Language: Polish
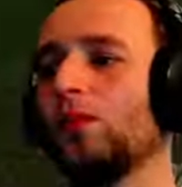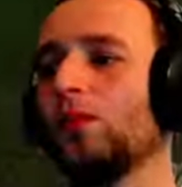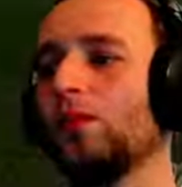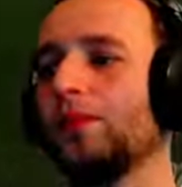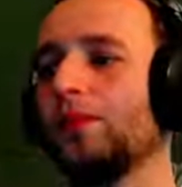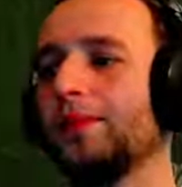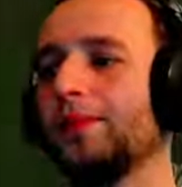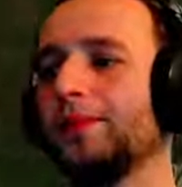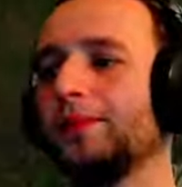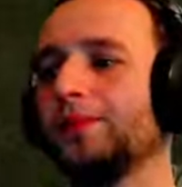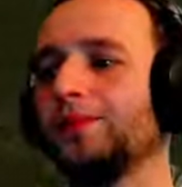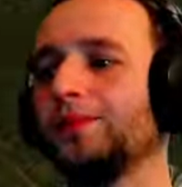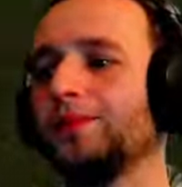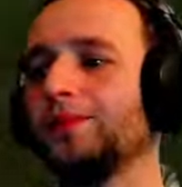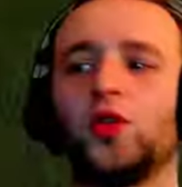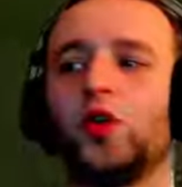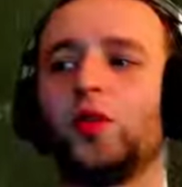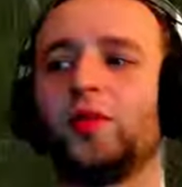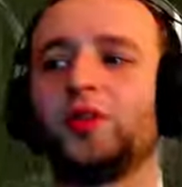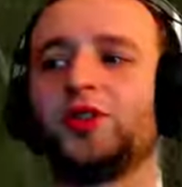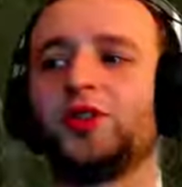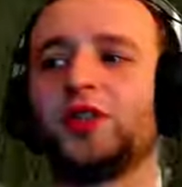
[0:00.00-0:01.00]
No, dobra.
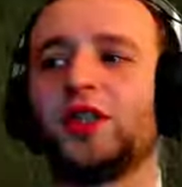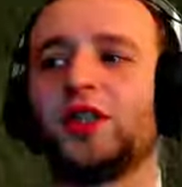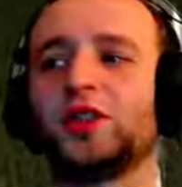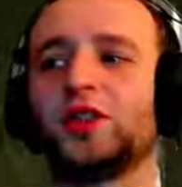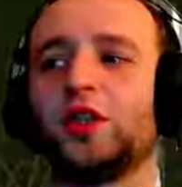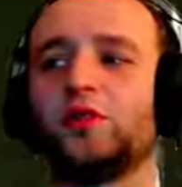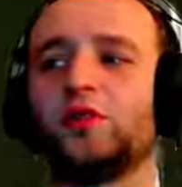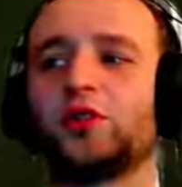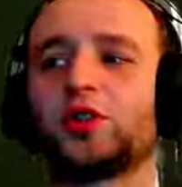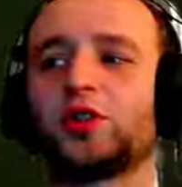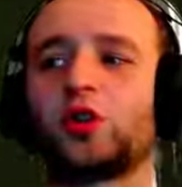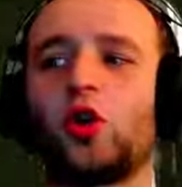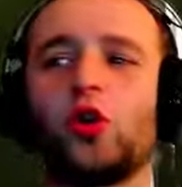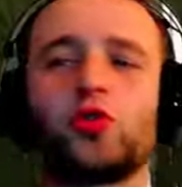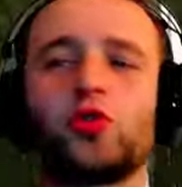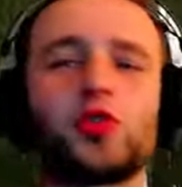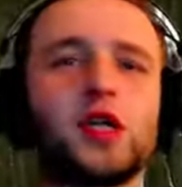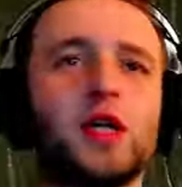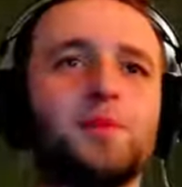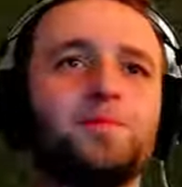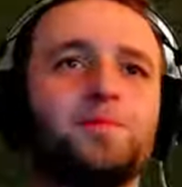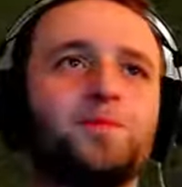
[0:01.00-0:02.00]
No, my dzisiaj znowu z
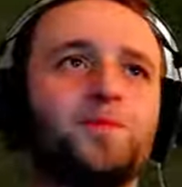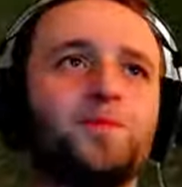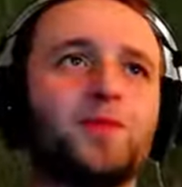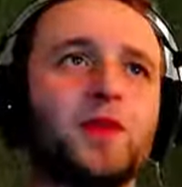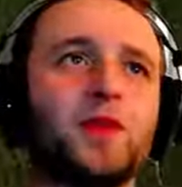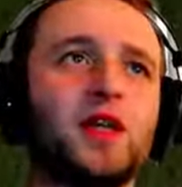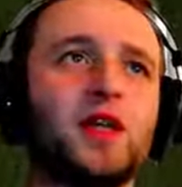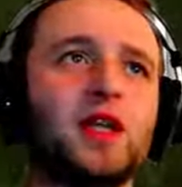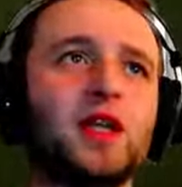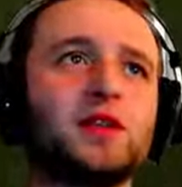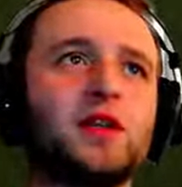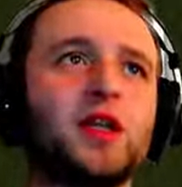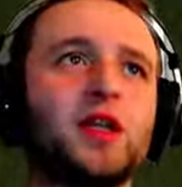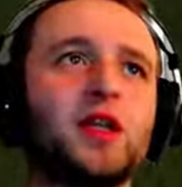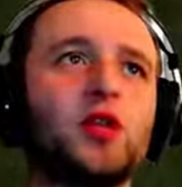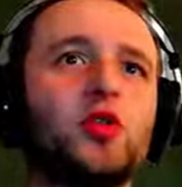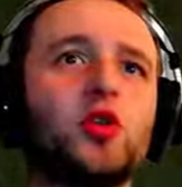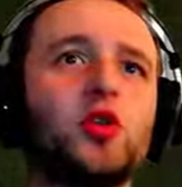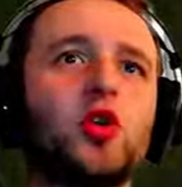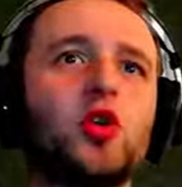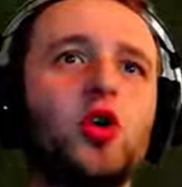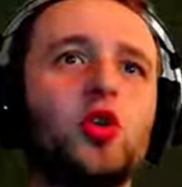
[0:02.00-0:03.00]
Kondziem. Ja,
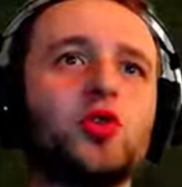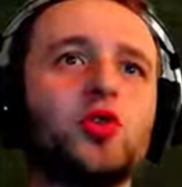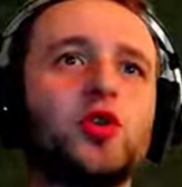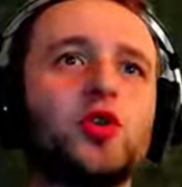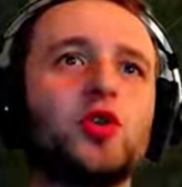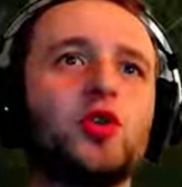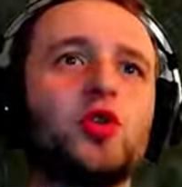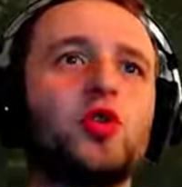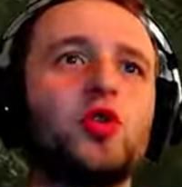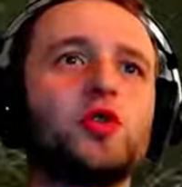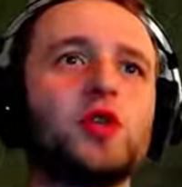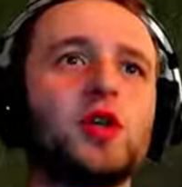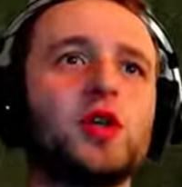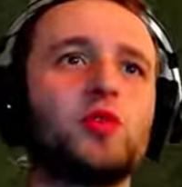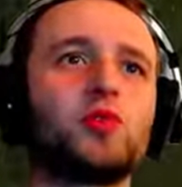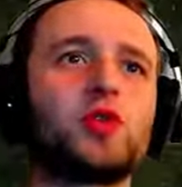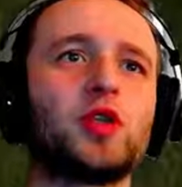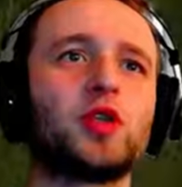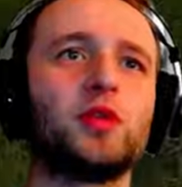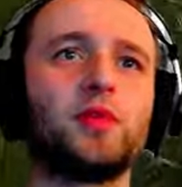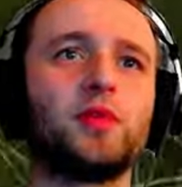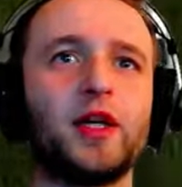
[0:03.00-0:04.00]
Diego i Kondzio. Kondzia
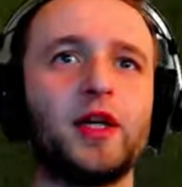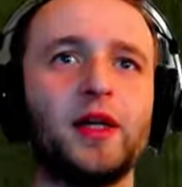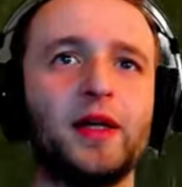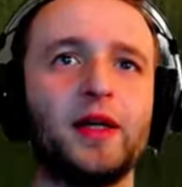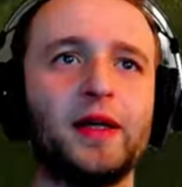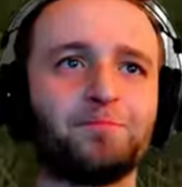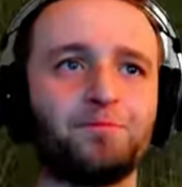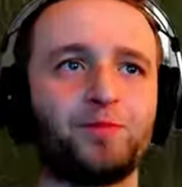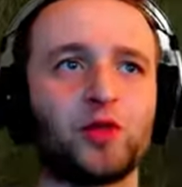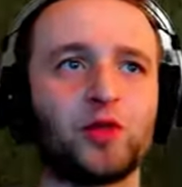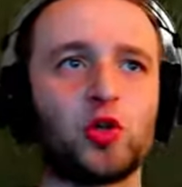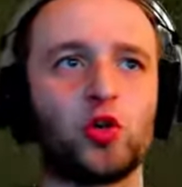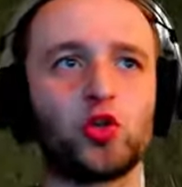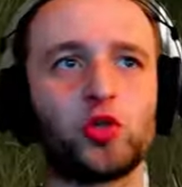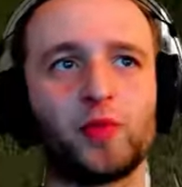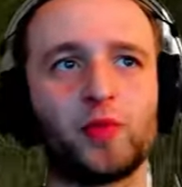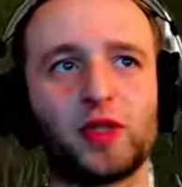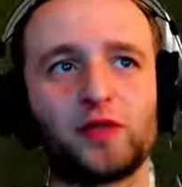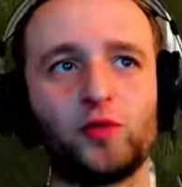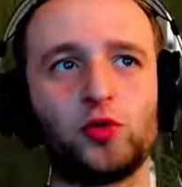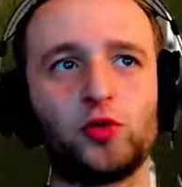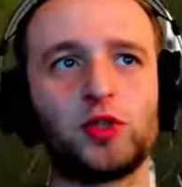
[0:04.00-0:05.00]
uczymy... Mm, Kondzio
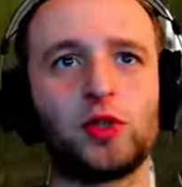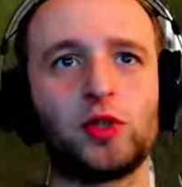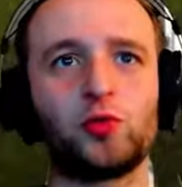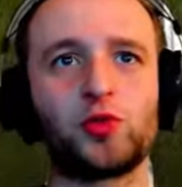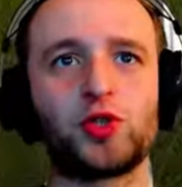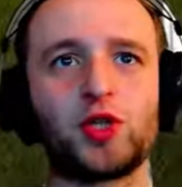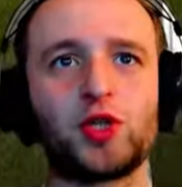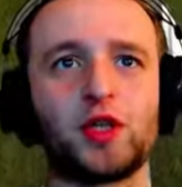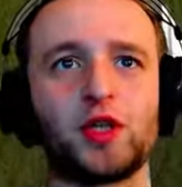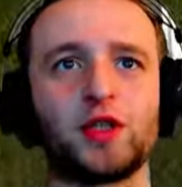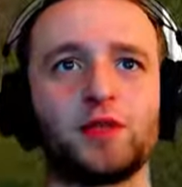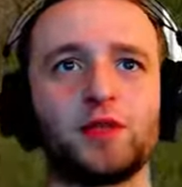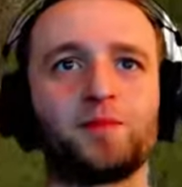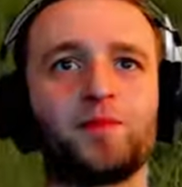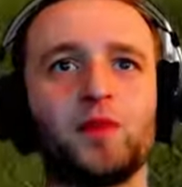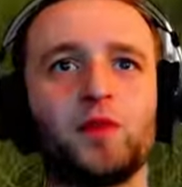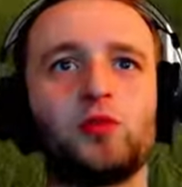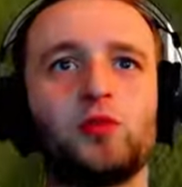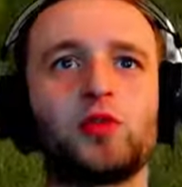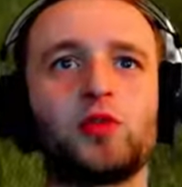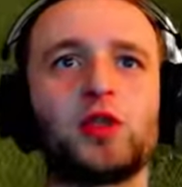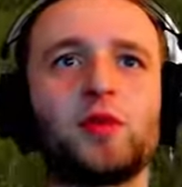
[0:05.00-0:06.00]
ma dwóch nauczycieli
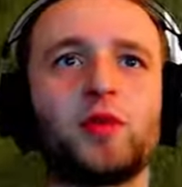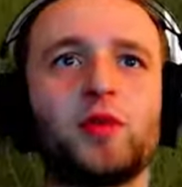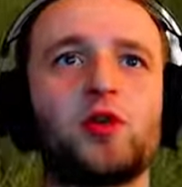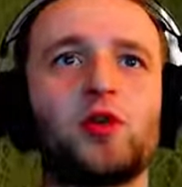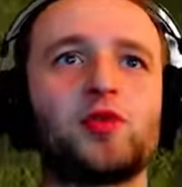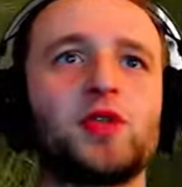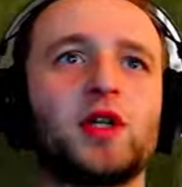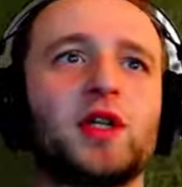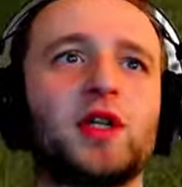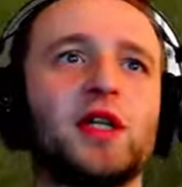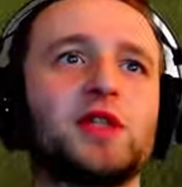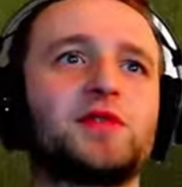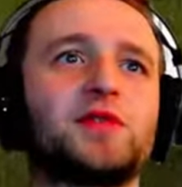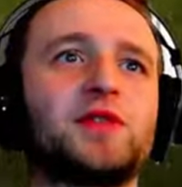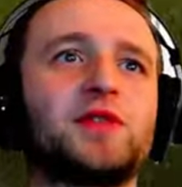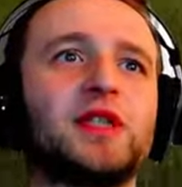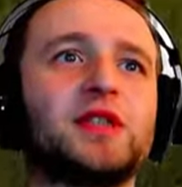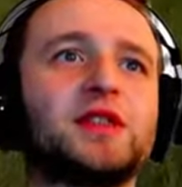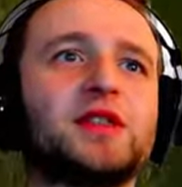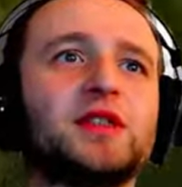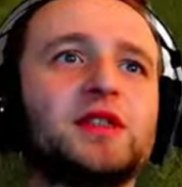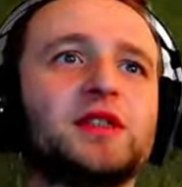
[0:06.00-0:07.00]
uczymy Kondzia grać w
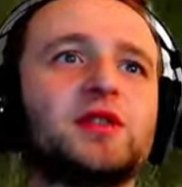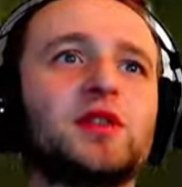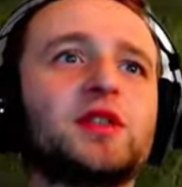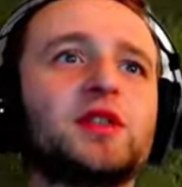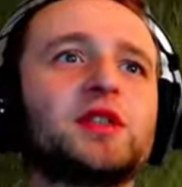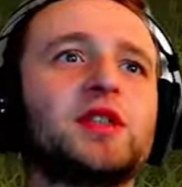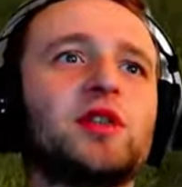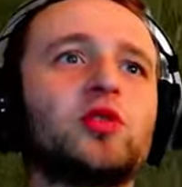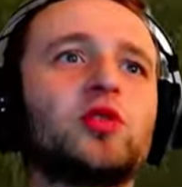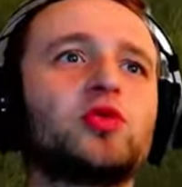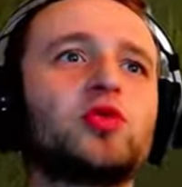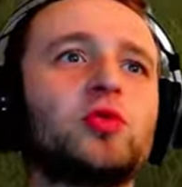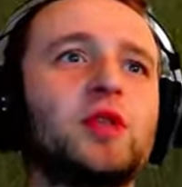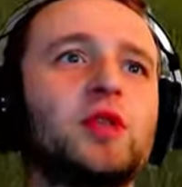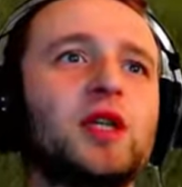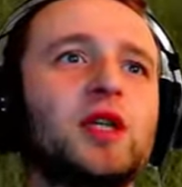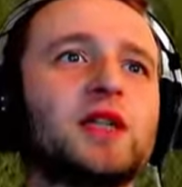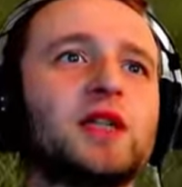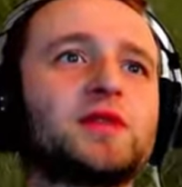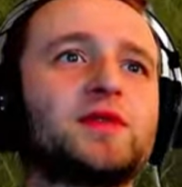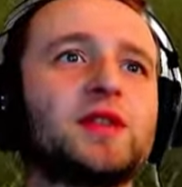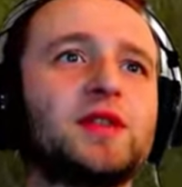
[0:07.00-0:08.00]
Daisy. To jest jego
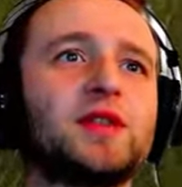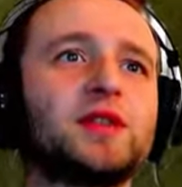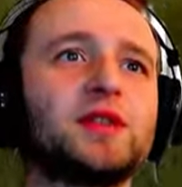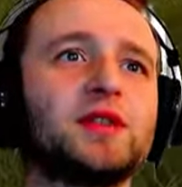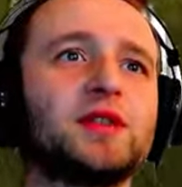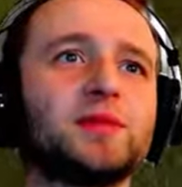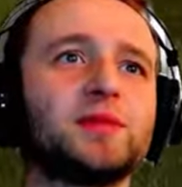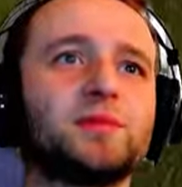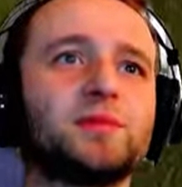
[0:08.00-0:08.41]
drugi raz w Daisy.